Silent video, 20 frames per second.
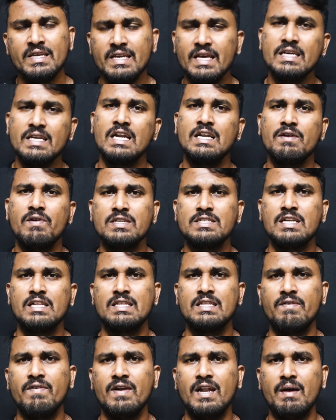எதுக்கு எட்டு
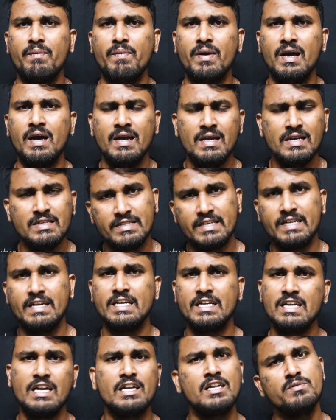வழிச்சாலை இல்லாமல் சரி
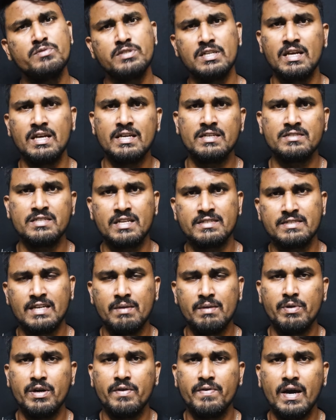எட்டு எட்டு நிமிஷத்தில்
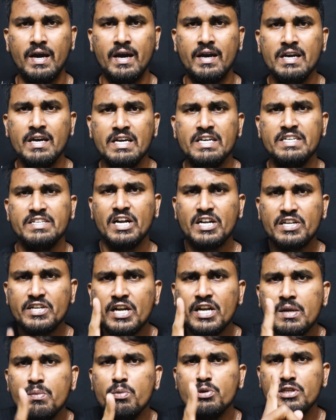சேலம் போயிடுவியா
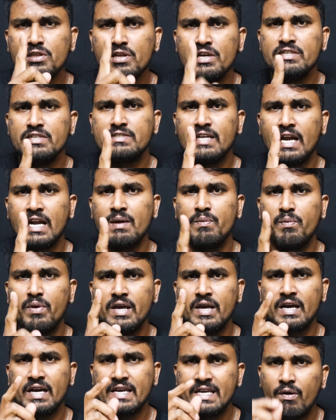எட்டு நிமிஷத்தில் சேலம்
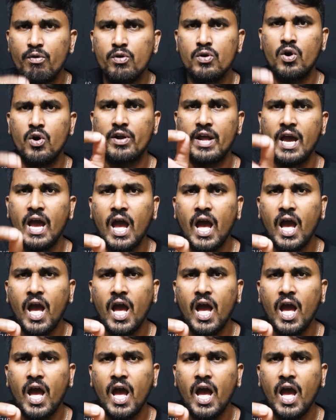போய் அங்கே எவனோட